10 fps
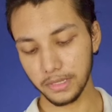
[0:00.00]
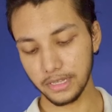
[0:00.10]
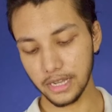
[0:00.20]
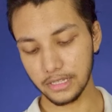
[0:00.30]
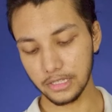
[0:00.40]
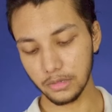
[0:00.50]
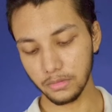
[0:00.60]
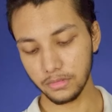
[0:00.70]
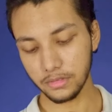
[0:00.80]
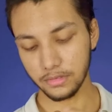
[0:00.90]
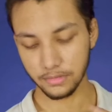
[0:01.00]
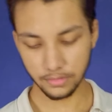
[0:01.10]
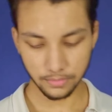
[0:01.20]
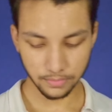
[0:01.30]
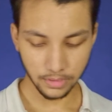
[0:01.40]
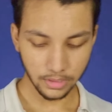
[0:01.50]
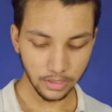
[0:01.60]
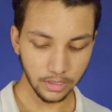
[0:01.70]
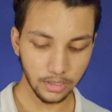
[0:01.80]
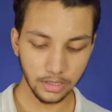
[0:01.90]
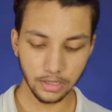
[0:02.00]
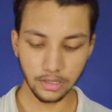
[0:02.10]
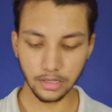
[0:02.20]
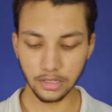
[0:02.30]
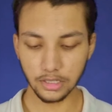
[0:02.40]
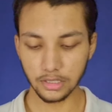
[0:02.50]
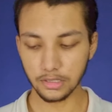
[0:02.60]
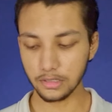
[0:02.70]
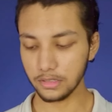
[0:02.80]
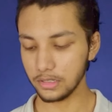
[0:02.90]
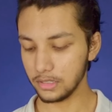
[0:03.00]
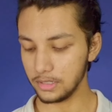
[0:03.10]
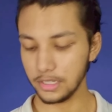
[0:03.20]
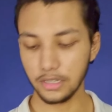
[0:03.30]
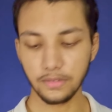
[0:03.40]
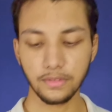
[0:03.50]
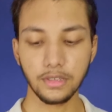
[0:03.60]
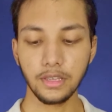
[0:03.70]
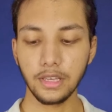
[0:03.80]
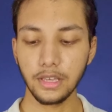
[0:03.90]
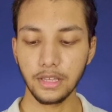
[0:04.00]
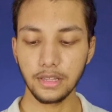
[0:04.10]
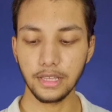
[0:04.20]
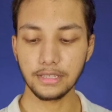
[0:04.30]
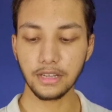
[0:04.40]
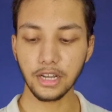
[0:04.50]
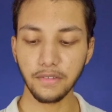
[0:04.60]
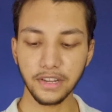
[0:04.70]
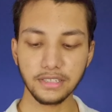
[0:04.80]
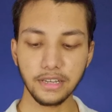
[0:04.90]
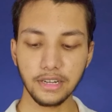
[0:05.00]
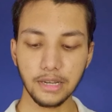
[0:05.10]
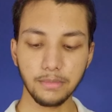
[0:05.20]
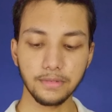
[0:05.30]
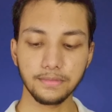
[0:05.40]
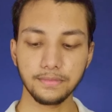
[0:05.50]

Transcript: मैं दिखा देता हूं सी इसका कवरेज देखना आप